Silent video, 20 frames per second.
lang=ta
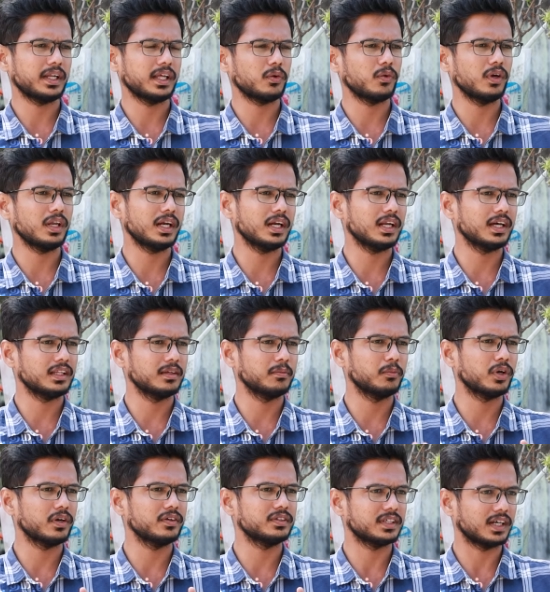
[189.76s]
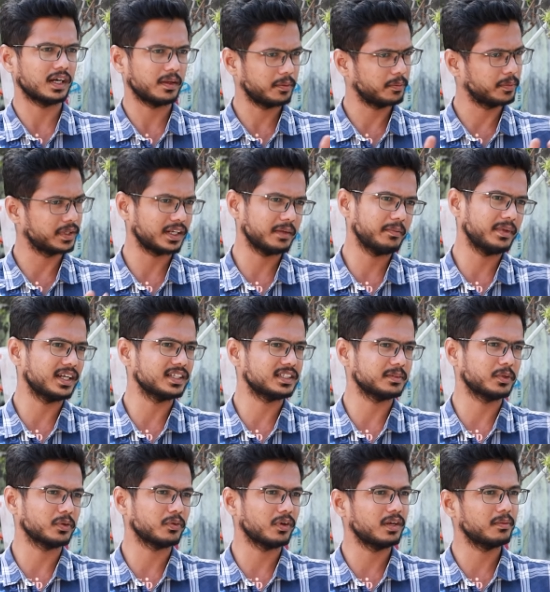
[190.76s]
நிறைய கோயில்களில் அந்த போர்டு வச்சிருக்காங்க மதுரை மீனாட்சி
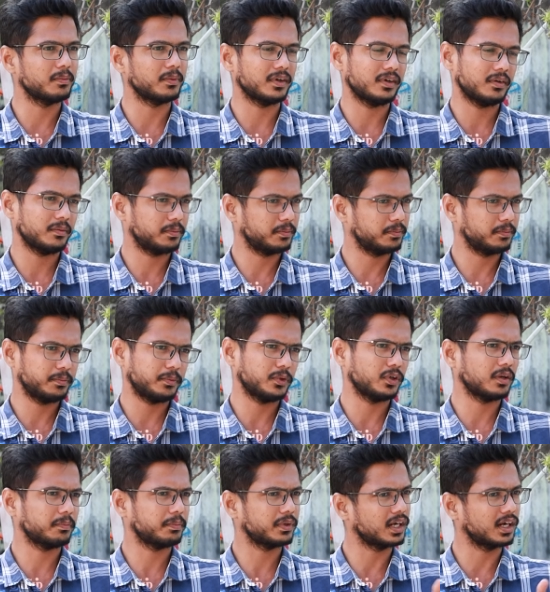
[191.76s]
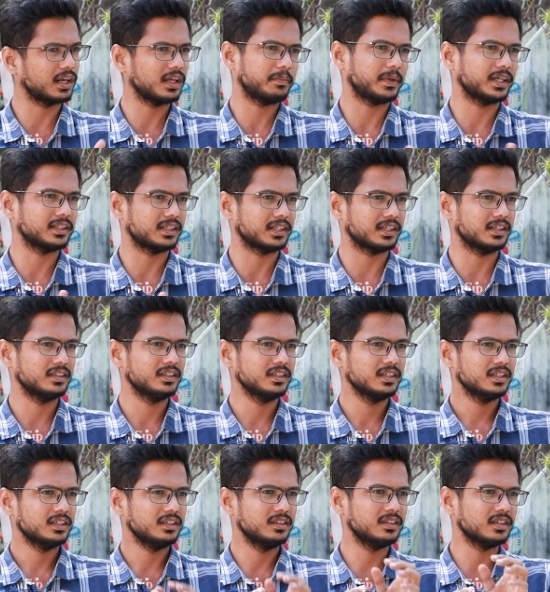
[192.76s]
அம்மன் கோயில் போ போனப்போ நானே பார்த்துருக்கேன்
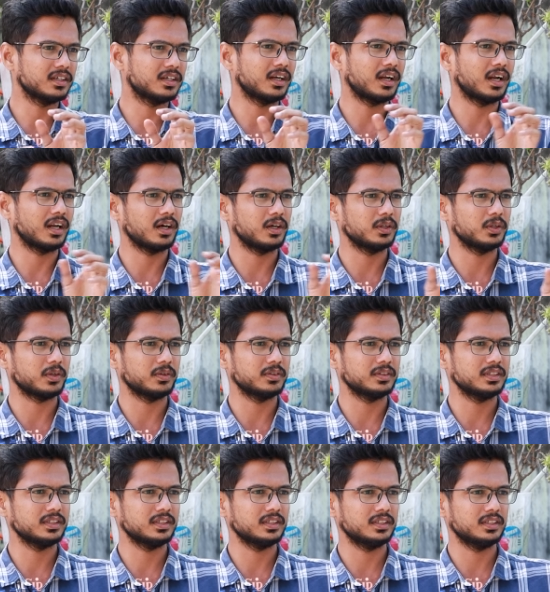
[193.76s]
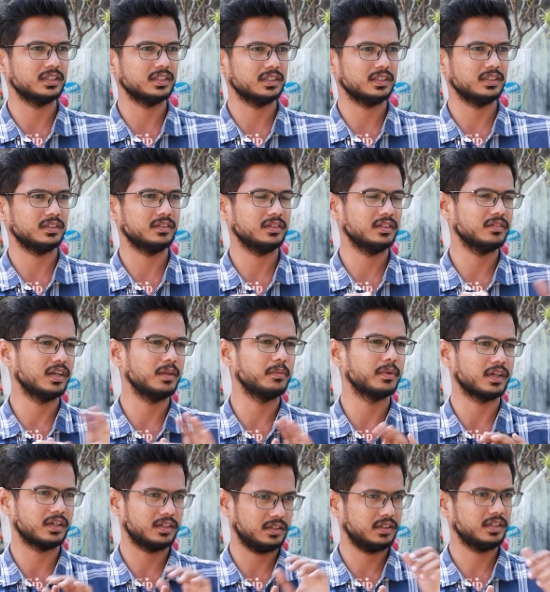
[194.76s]
இந்துக்கள் அல்லாதவர் வந்து வந்து
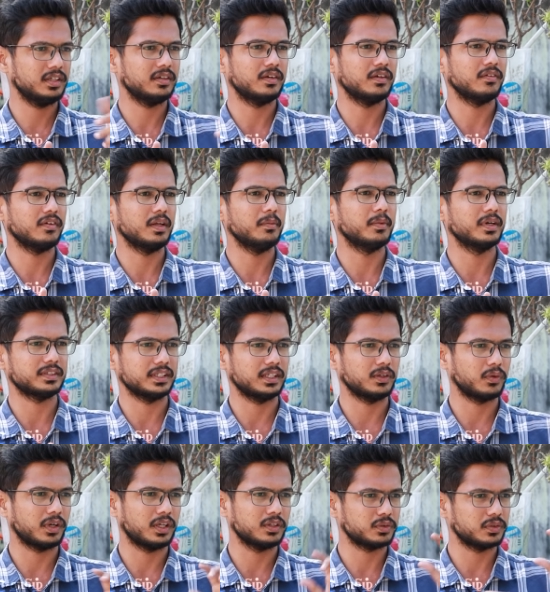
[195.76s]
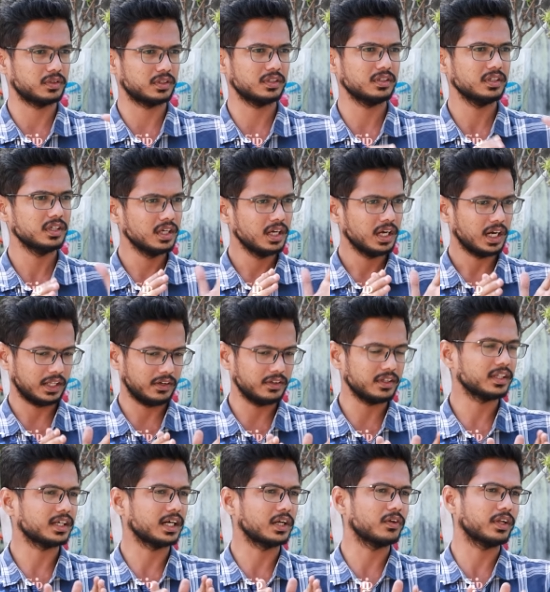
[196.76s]
வழிபட இங்கே வந்து வழிபாடு செய்யக்கூடாதுன்னு சொல்லிட்டு அதாவது
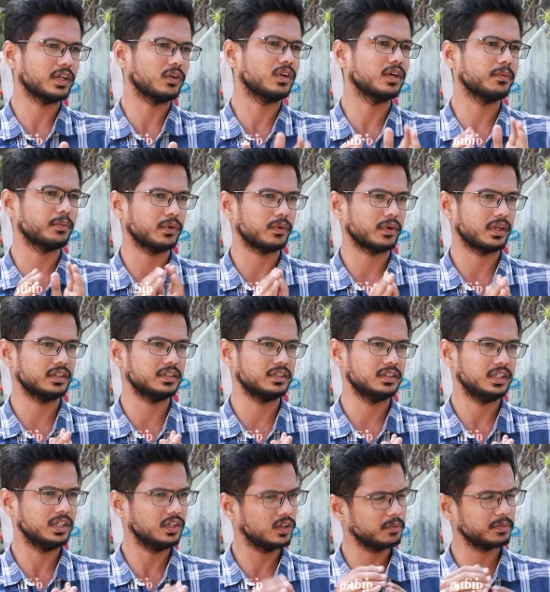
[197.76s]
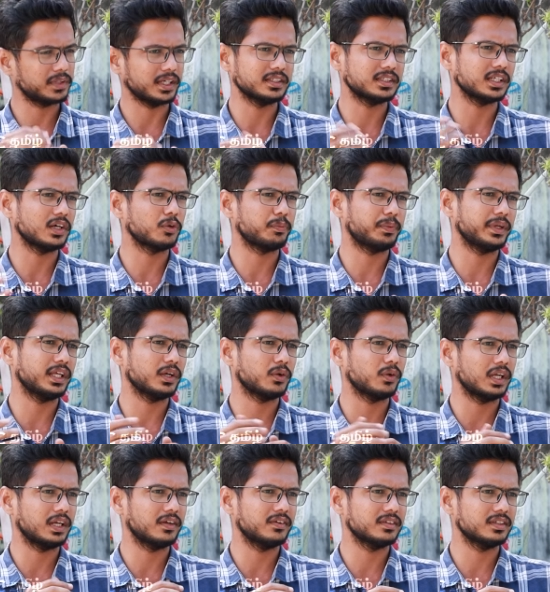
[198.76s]
அந்த கருவறைக்குள்ளேயே போகக்கூடாது இன்றும் தஞ்சாவூர் பெரிய
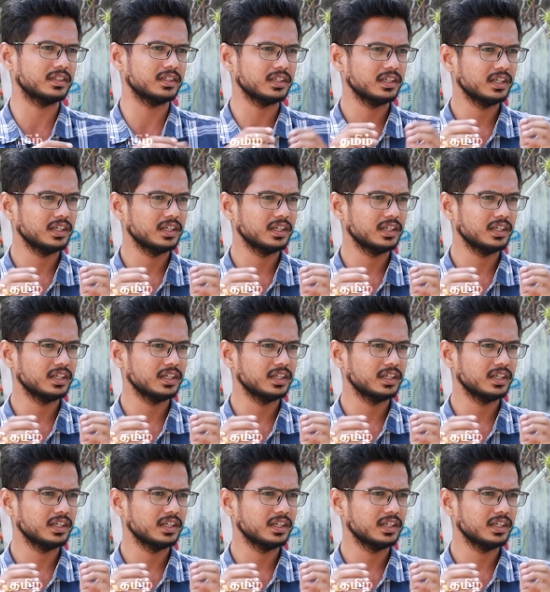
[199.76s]
கோயிலில் வந்து